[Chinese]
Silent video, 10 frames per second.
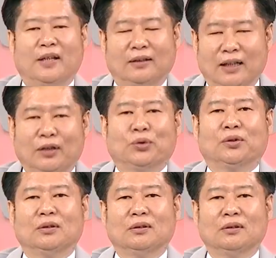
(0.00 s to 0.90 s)
票太
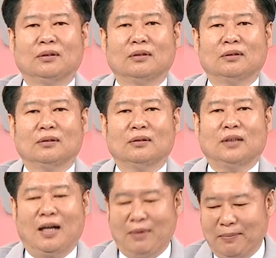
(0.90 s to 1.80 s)
多，
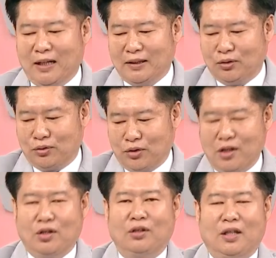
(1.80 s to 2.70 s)
他没办法追
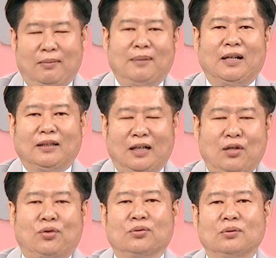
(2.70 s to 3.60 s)
踪，也没办法带
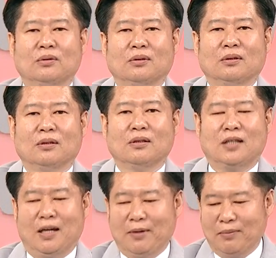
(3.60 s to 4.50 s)
出。
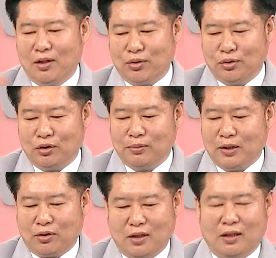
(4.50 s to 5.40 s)
张爱民没有出头股票，
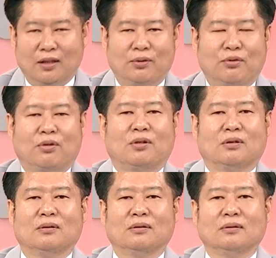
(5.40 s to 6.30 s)
传真的一定会追踪。
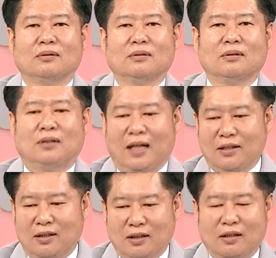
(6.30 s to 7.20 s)
代
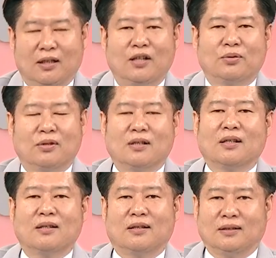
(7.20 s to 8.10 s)
金已经代出，这是一
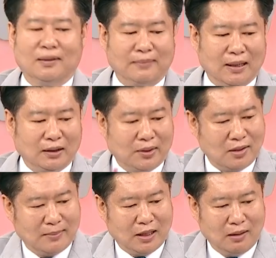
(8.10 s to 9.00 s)
个责任嘛？懂意
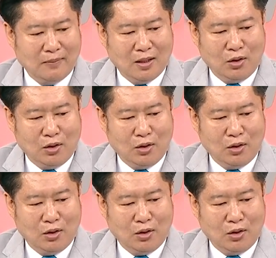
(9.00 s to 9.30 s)
思吗？哈，